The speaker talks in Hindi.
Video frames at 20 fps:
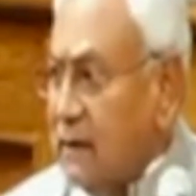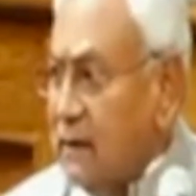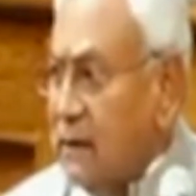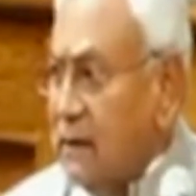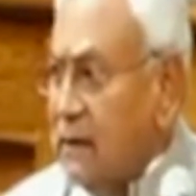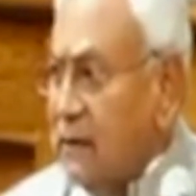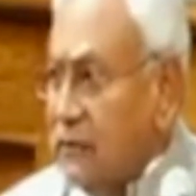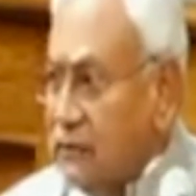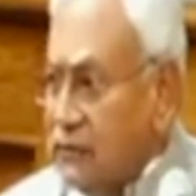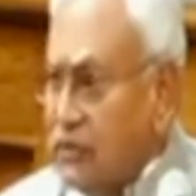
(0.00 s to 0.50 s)

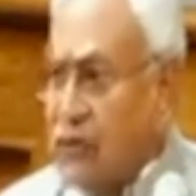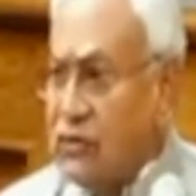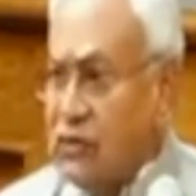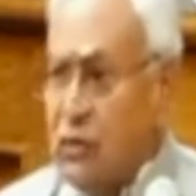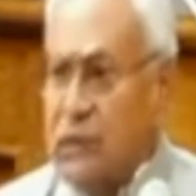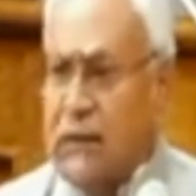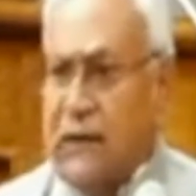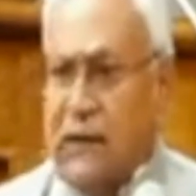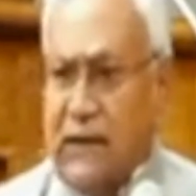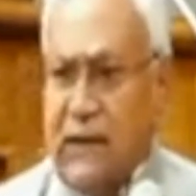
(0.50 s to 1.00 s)
निश्चित
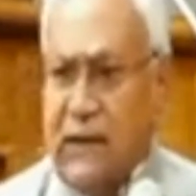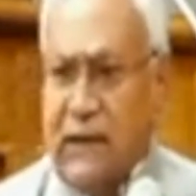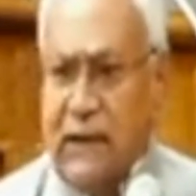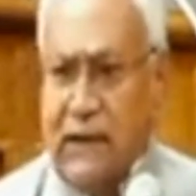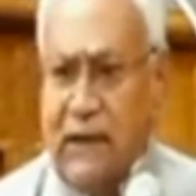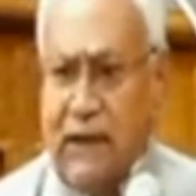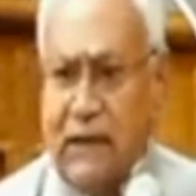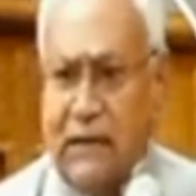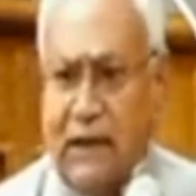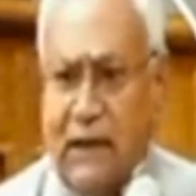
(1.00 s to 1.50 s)
रूप से देख
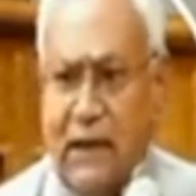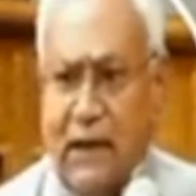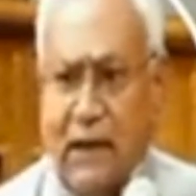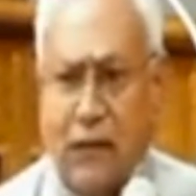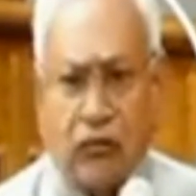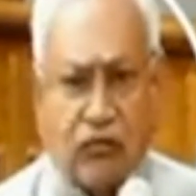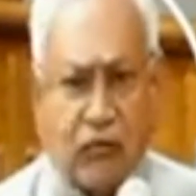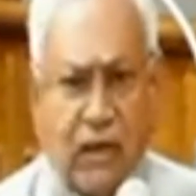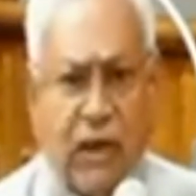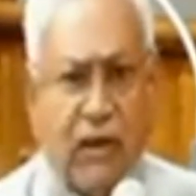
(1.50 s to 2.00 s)
लिया जाएगा
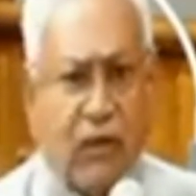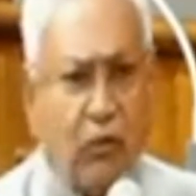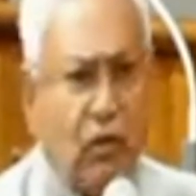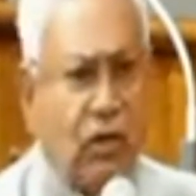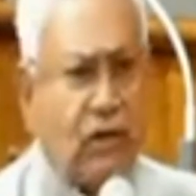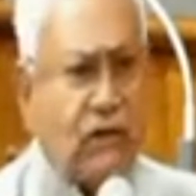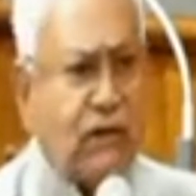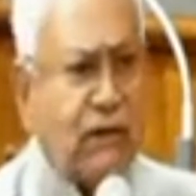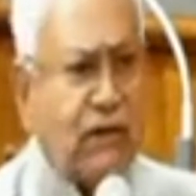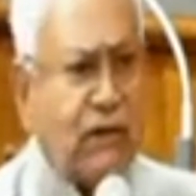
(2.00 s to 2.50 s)
उसके लिए
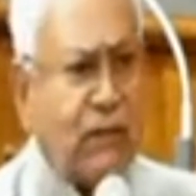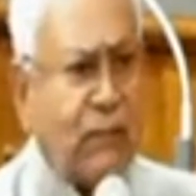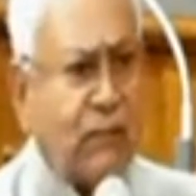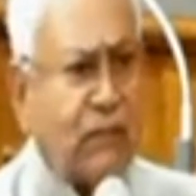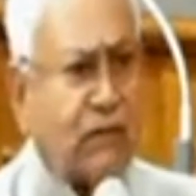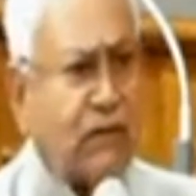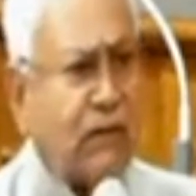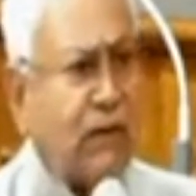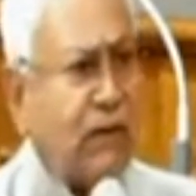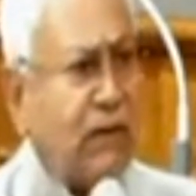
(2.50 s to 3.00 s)
कोई चिंता
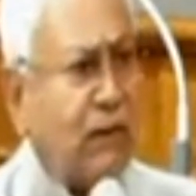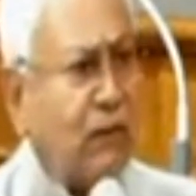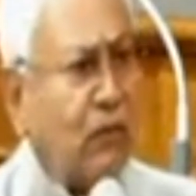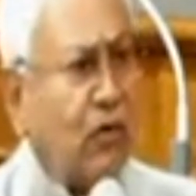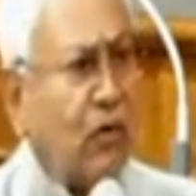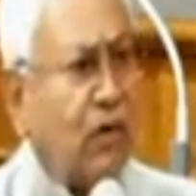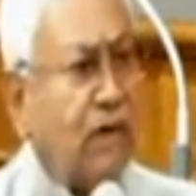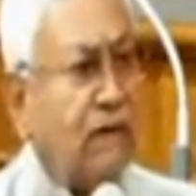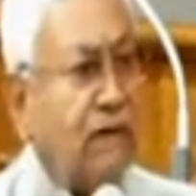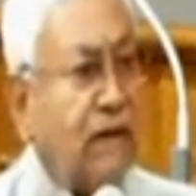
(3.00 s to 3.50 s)
मत करिए हम
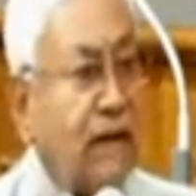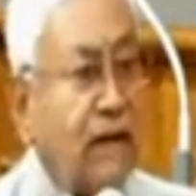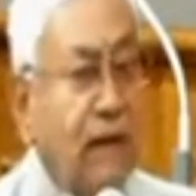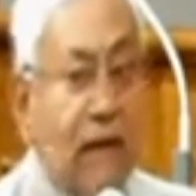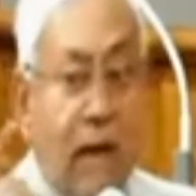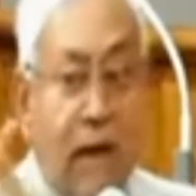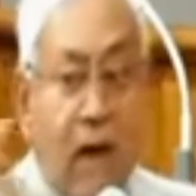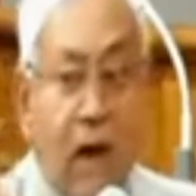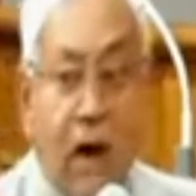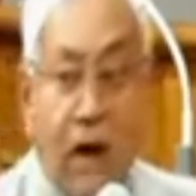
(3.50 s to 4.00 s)
लोग ऐसा नहीं
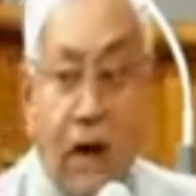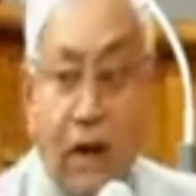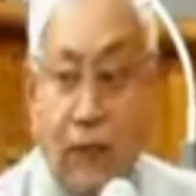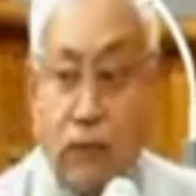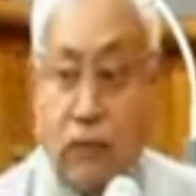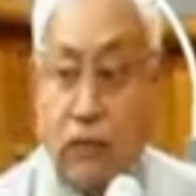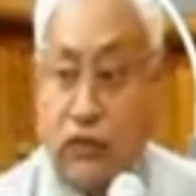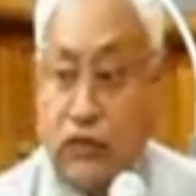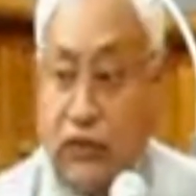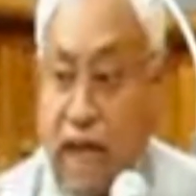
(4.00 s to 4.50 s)
और हम
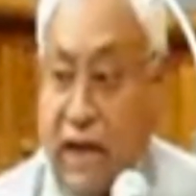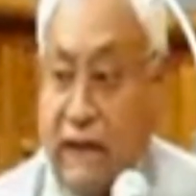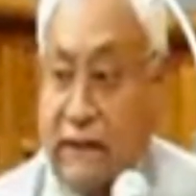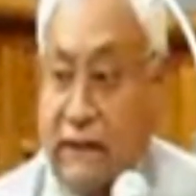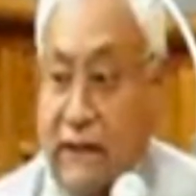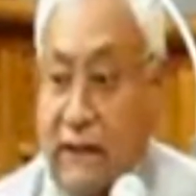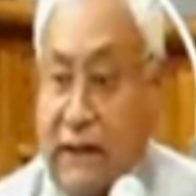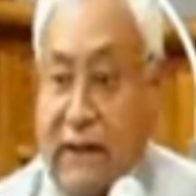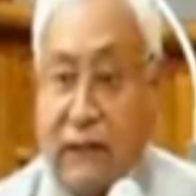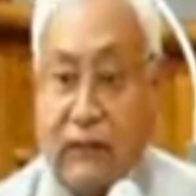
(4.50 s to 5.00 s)
तो
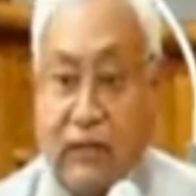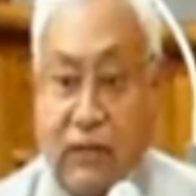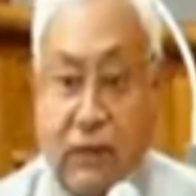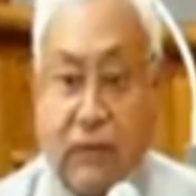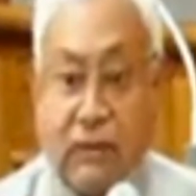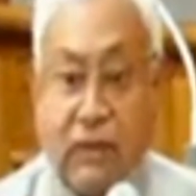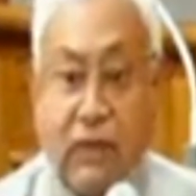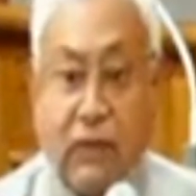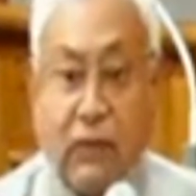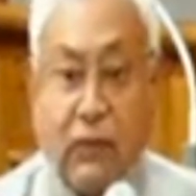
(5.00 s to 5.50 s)
चाहते ही हम
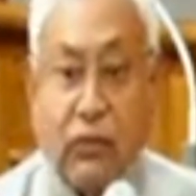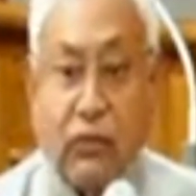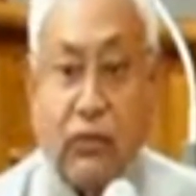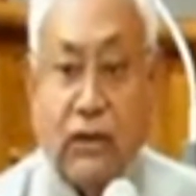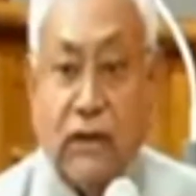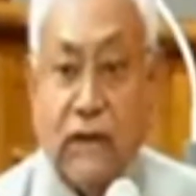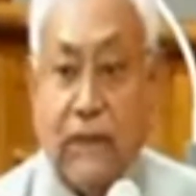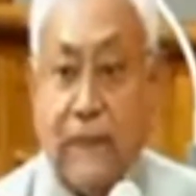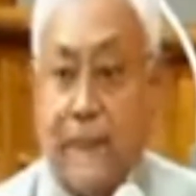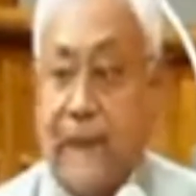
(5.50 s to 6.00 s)
सब दिन
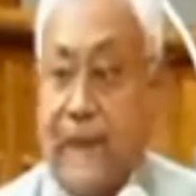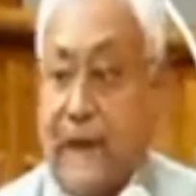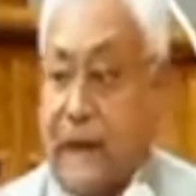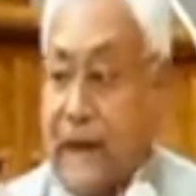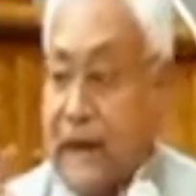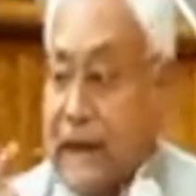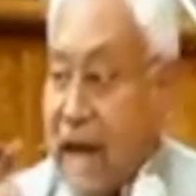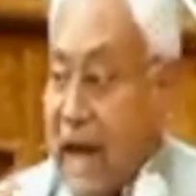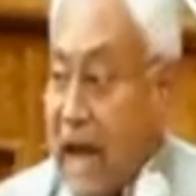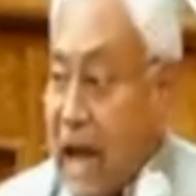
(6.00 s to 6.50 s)
बोलते हैं
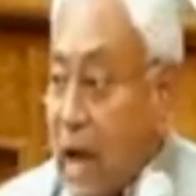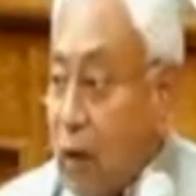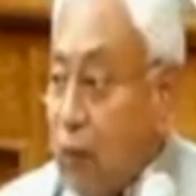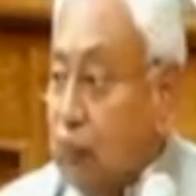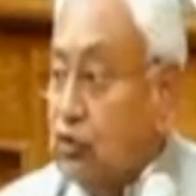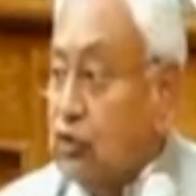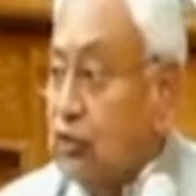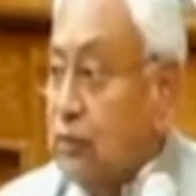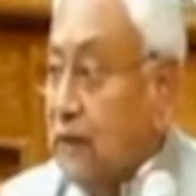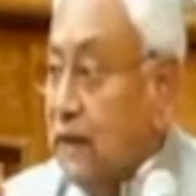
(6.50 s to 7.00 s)
कि
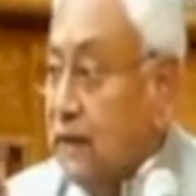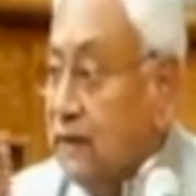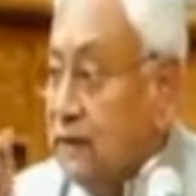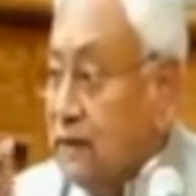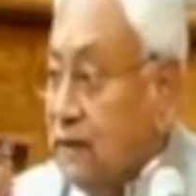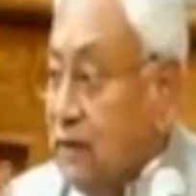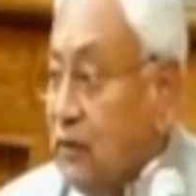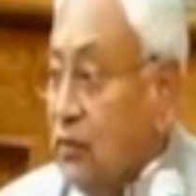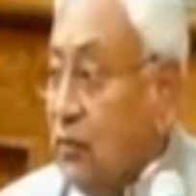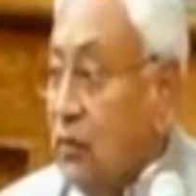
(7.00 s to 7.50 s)
हाउस में
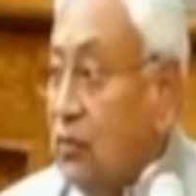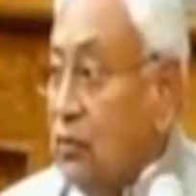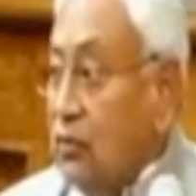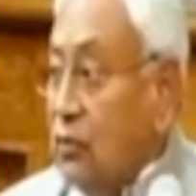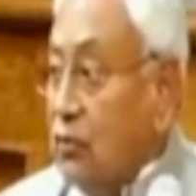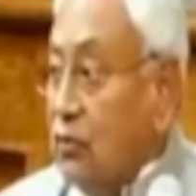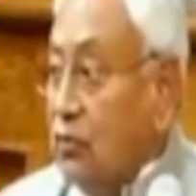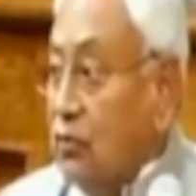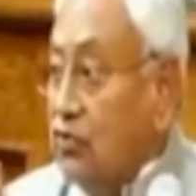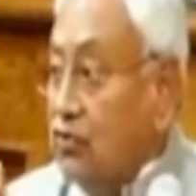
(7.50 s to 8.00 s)
जिन लोगों
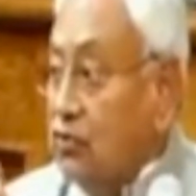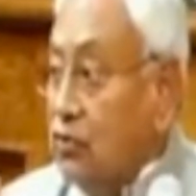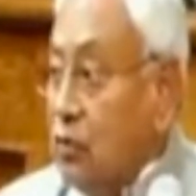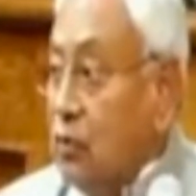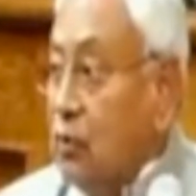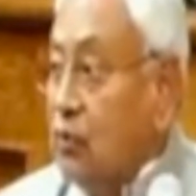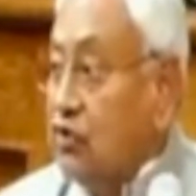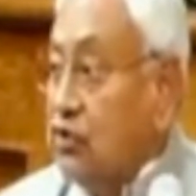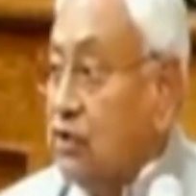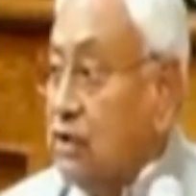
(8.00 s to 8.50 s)
को जो
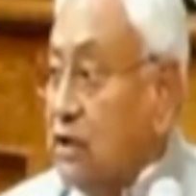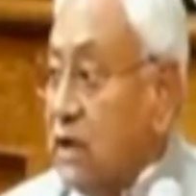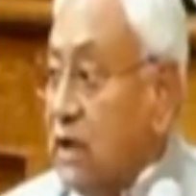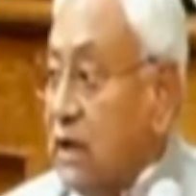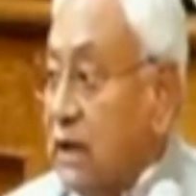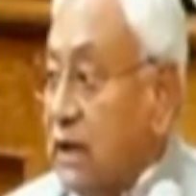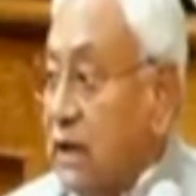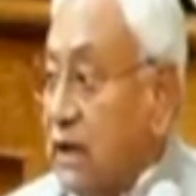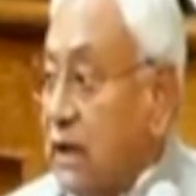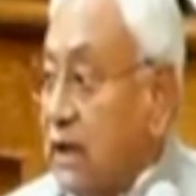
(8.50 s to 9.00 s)
उचित
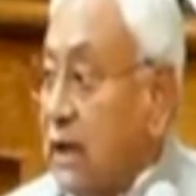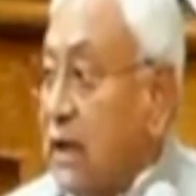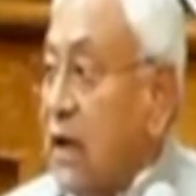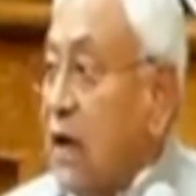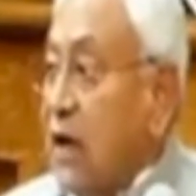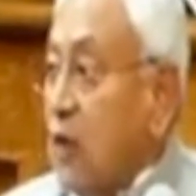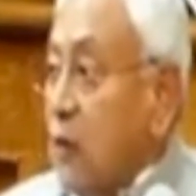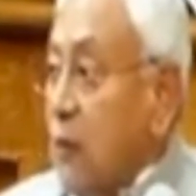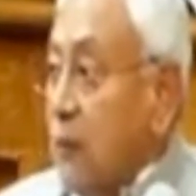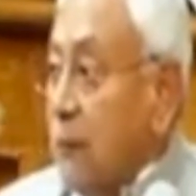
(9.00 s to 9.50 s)
लगे
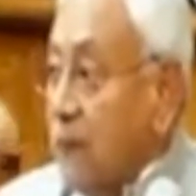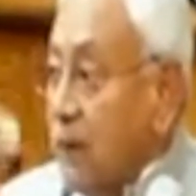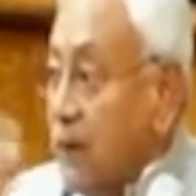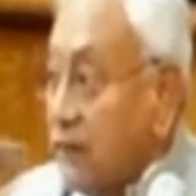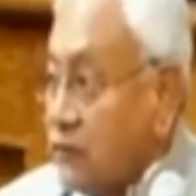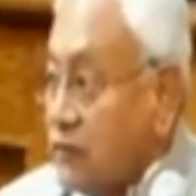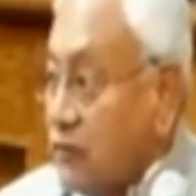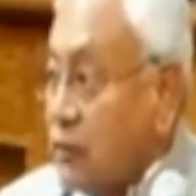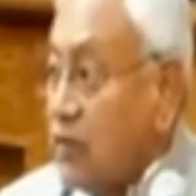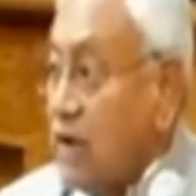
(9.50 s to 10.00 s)
वो
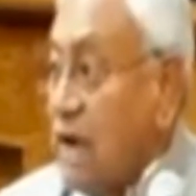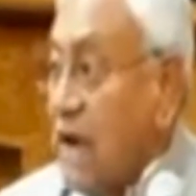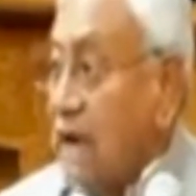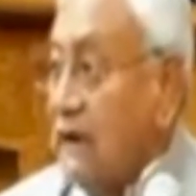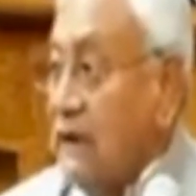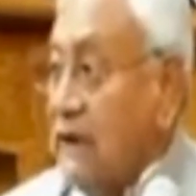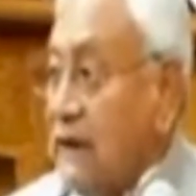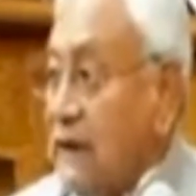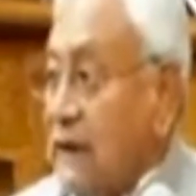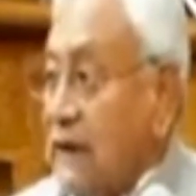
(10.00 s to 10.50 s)
प्रश्न
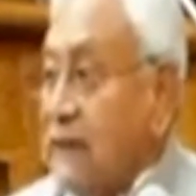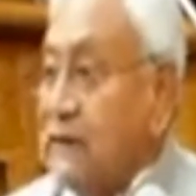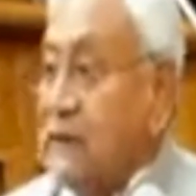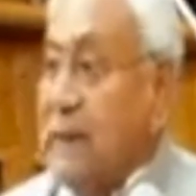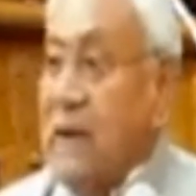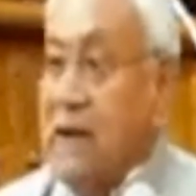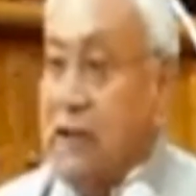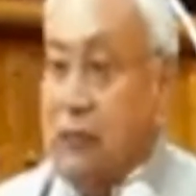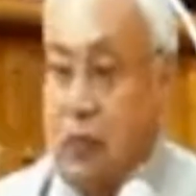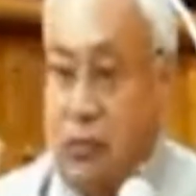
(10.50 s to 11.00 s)
उठाइए इस
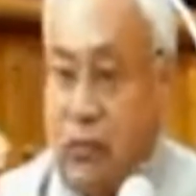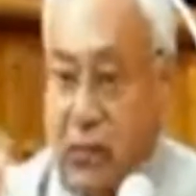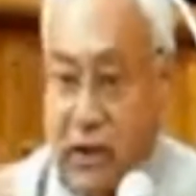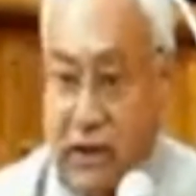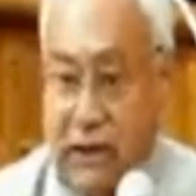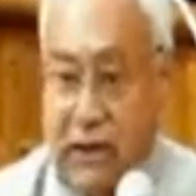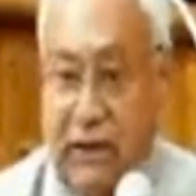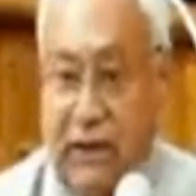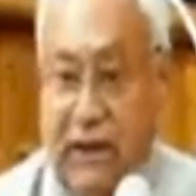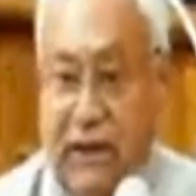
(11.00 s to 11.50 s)
बात को
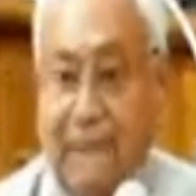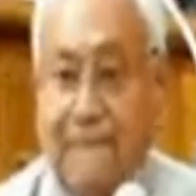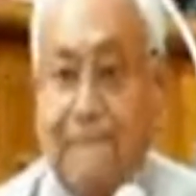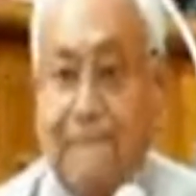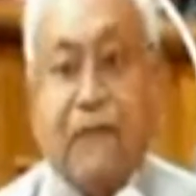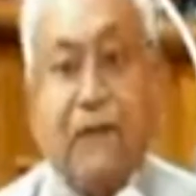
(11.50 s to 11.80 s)
रखिए